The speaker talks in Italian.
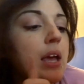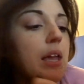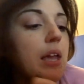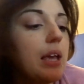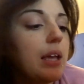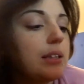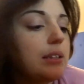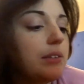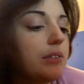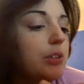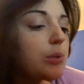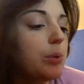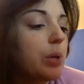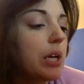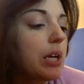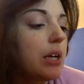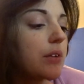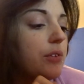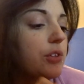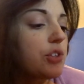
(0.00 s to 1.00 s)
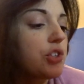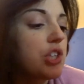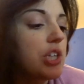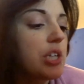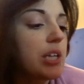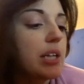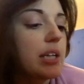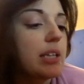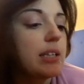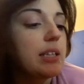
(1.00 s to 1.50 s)
e a individuare le
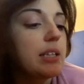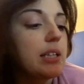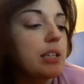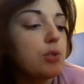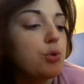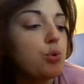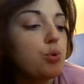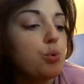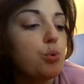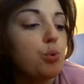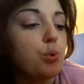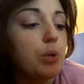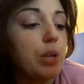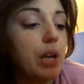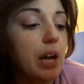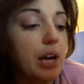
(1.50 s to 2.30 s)
voci critiche su cui